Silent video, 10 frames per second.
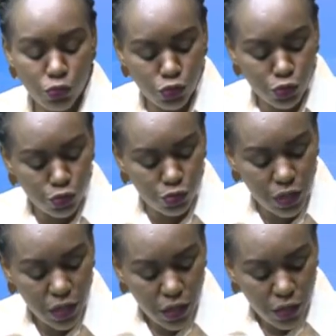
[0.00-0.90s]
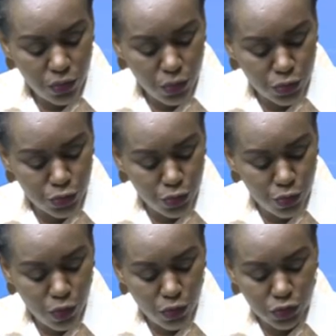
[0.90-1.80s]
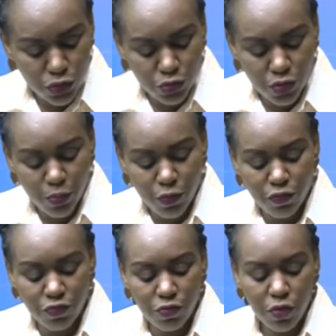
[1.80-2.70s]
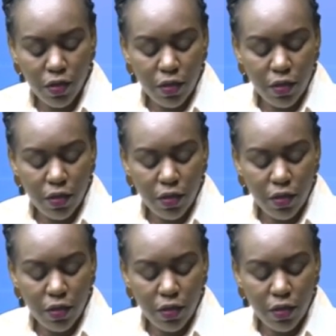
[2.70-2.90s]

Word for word: Aujourd'hui, dans ce numéro, je reçois pour vous